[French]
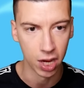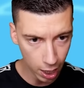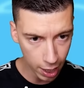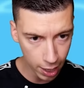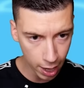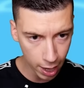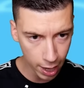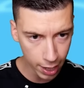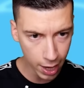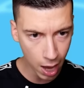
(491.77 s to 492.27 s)

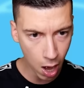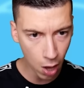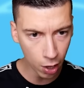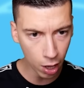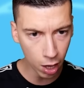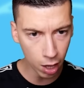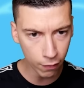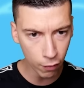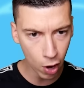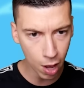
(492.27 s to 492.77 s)
Allez, les gars, on
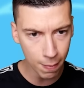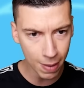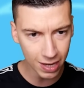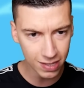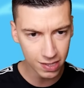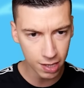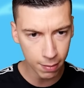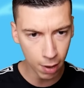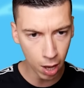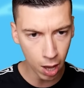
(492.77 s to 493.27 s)
en envoie un
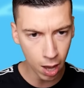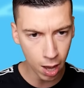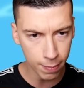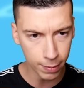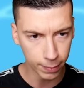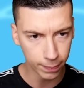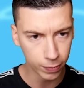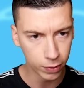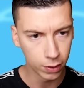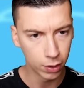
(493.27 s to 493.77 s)

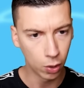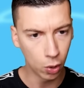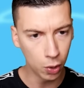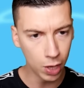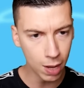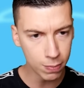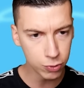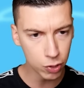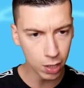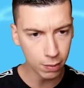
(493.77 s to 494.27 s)
maximum on
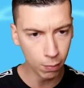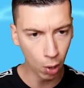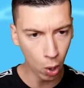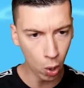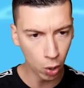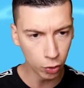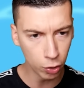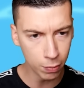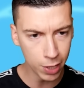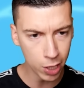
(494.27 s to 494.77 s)
a besoin de
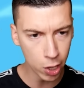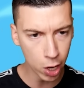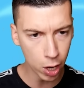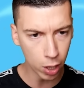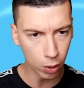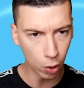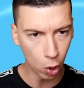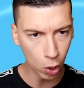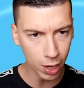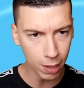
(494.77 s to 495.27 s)
monde au milieu
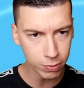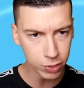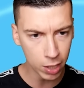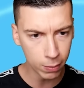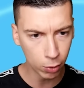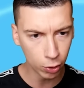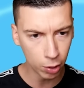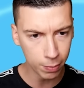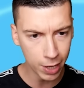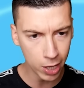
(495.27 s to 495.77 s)
On a besoin
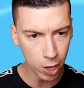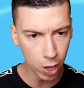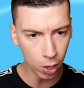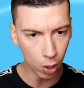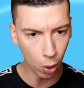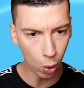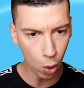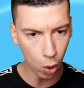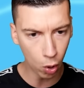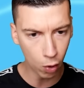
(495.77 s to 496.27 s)
de monde au milieu
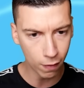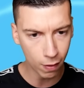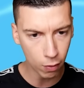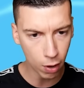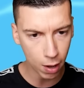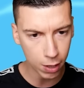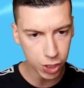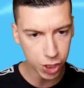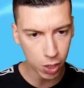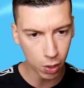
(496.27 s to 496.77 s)
Oh, on va
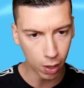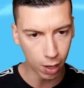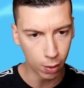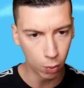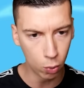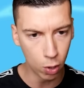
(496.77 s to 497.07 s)
voir un géant là.